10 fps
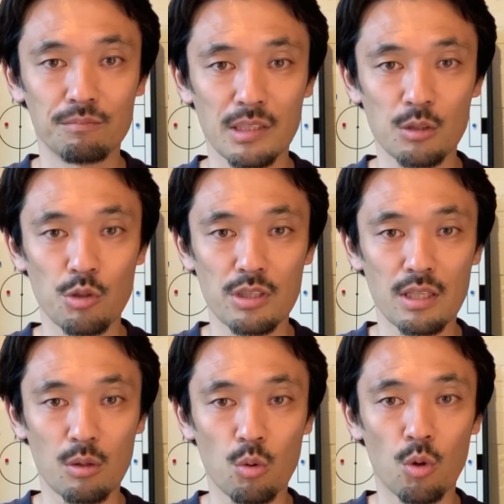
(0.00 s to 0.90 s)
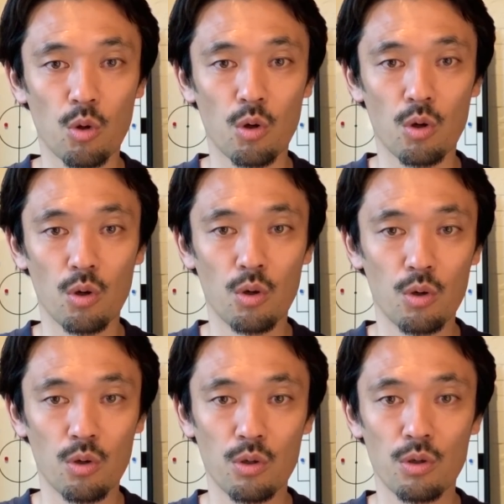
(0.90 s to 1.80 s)
まあ、そういったこ
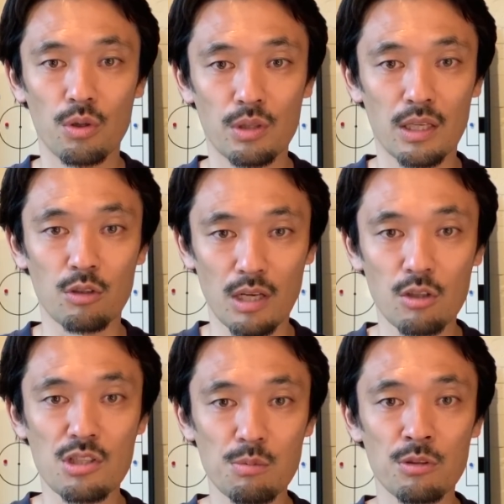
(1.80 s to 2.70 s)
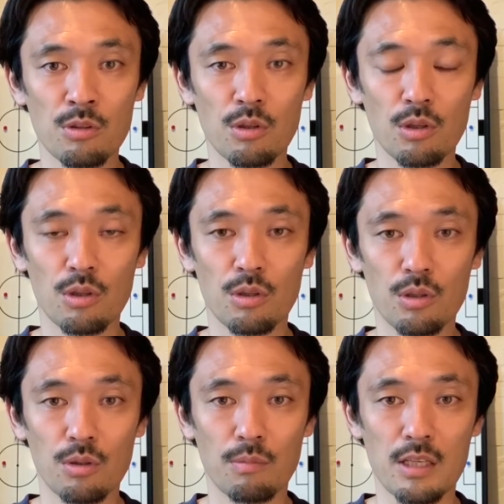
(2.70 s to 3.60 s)
う、なんとなく自分の、
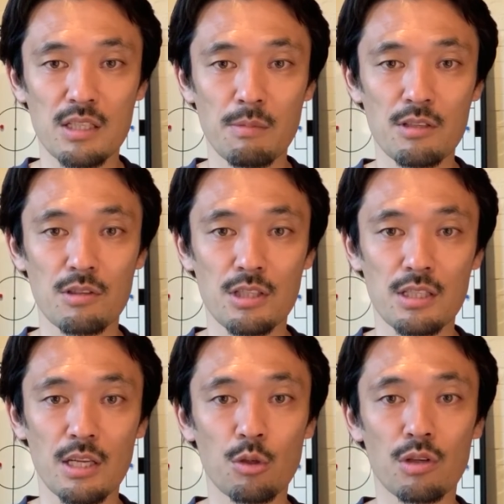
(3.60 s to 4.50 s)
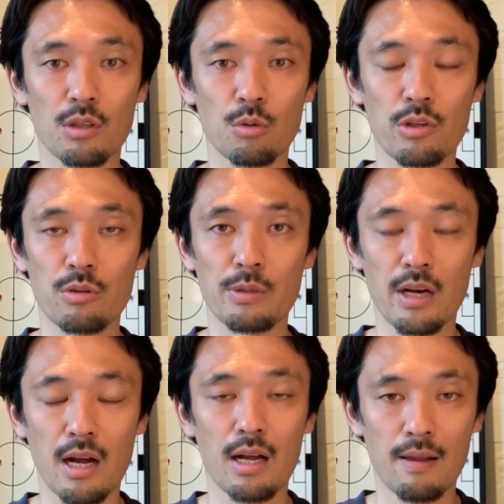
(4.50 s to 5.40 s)
まあ、示す姿勢というか取り組み
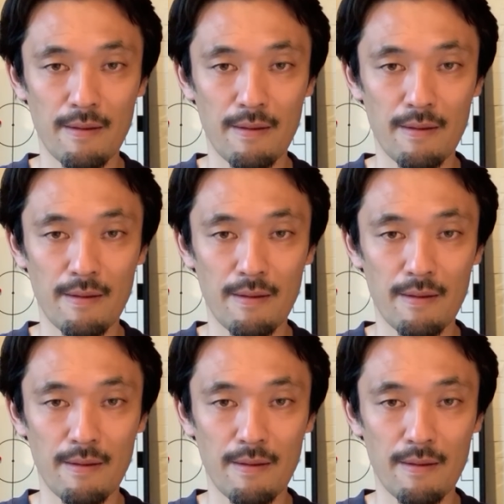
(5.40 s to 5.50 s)
が、